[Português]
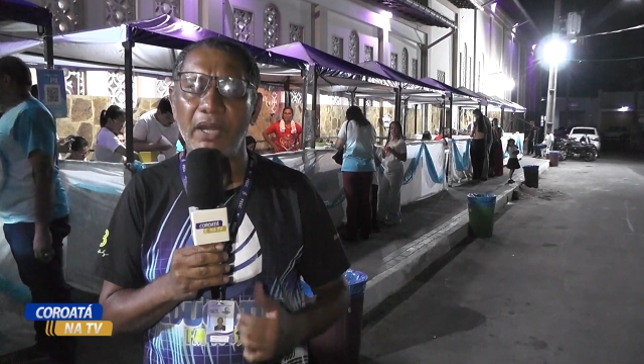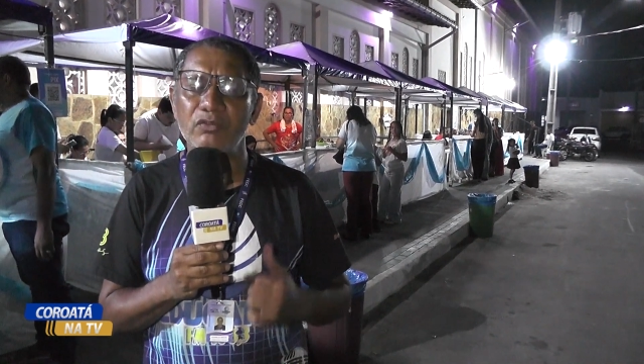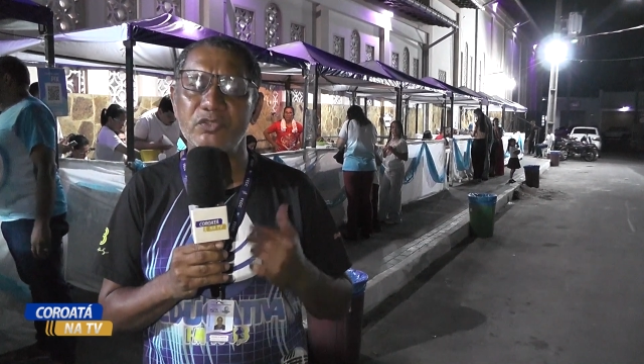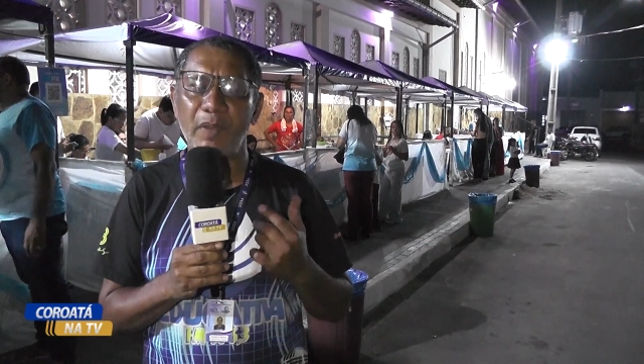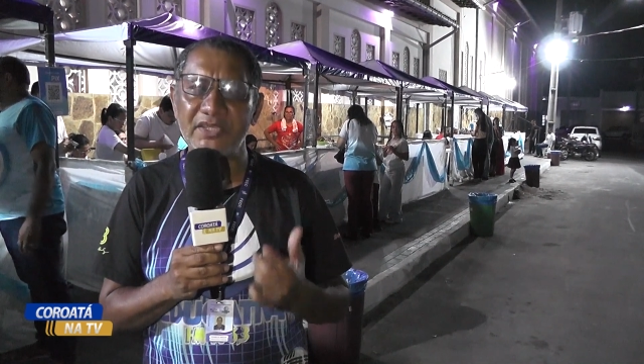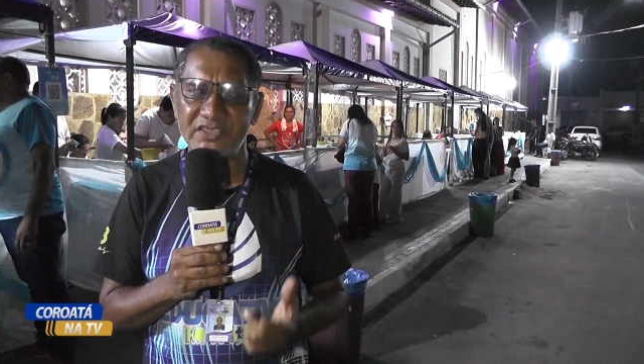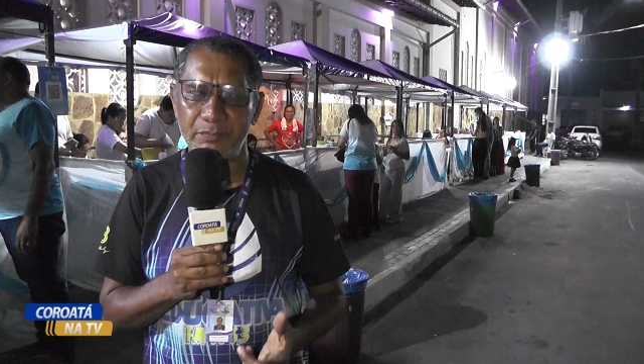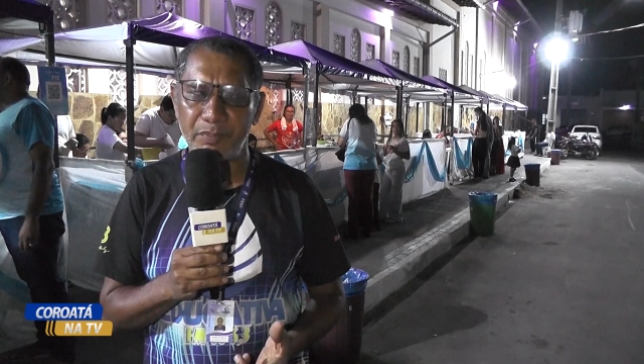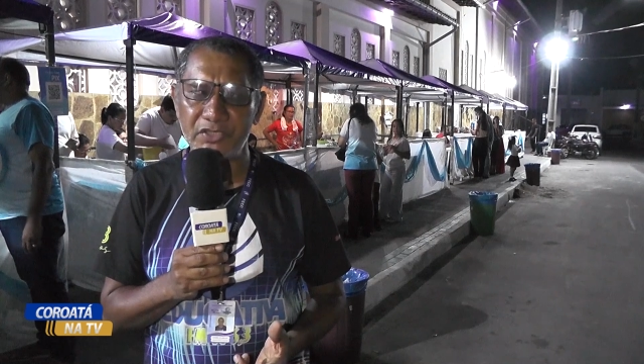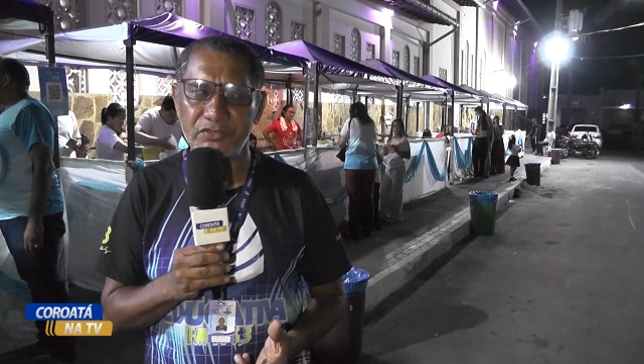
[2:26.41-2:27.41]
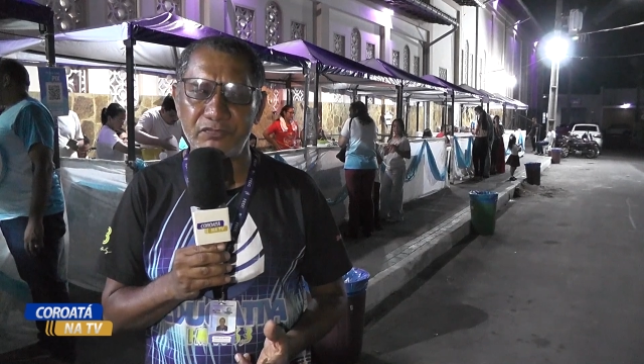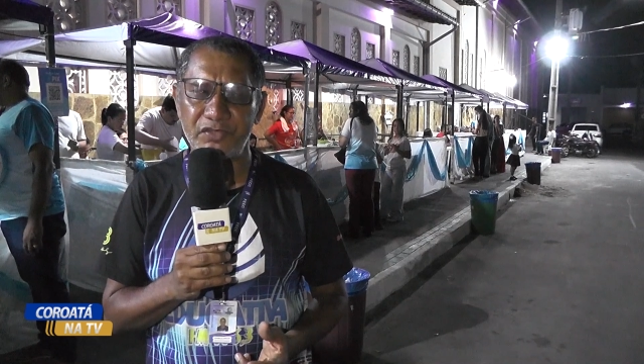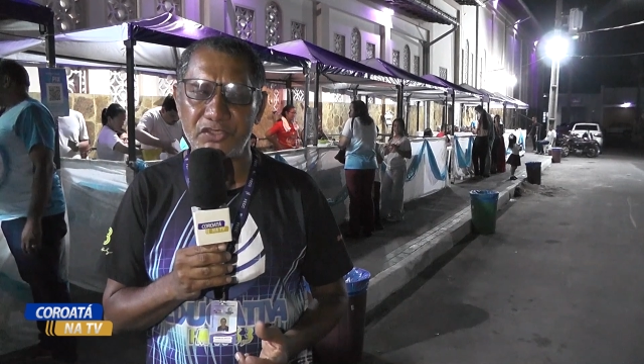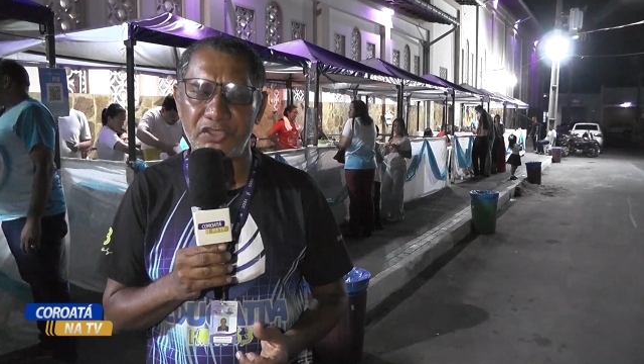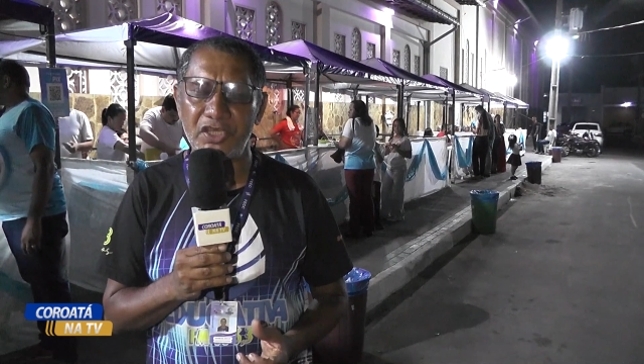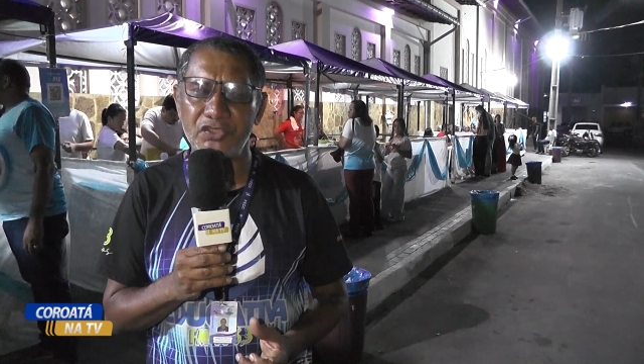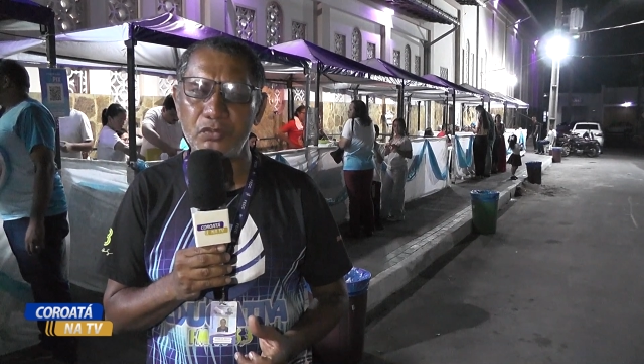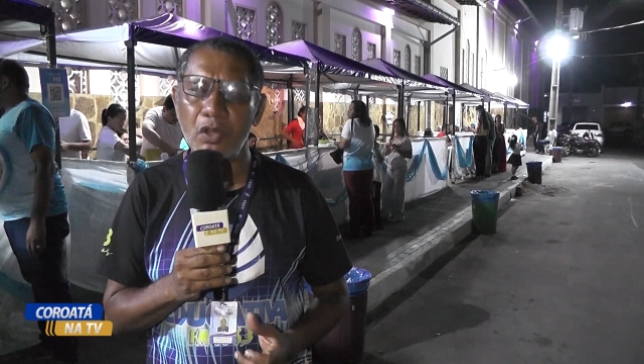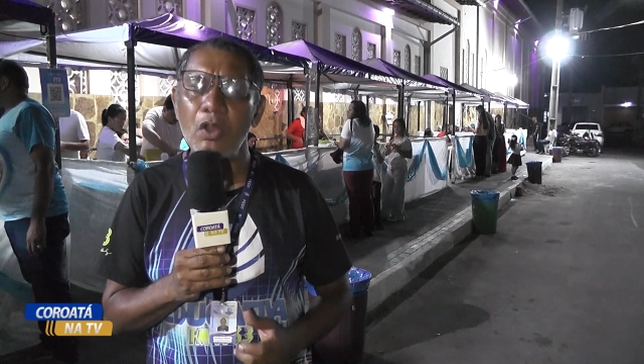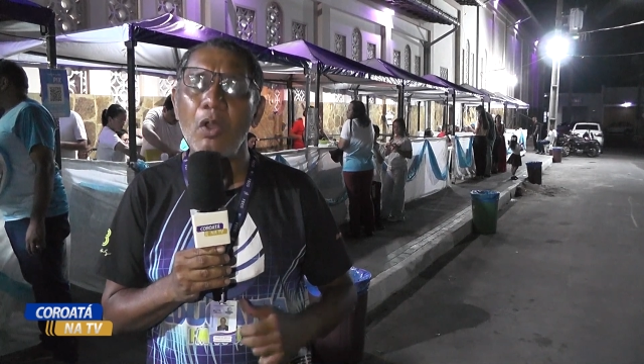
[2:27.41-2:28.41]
para os participantes do festejo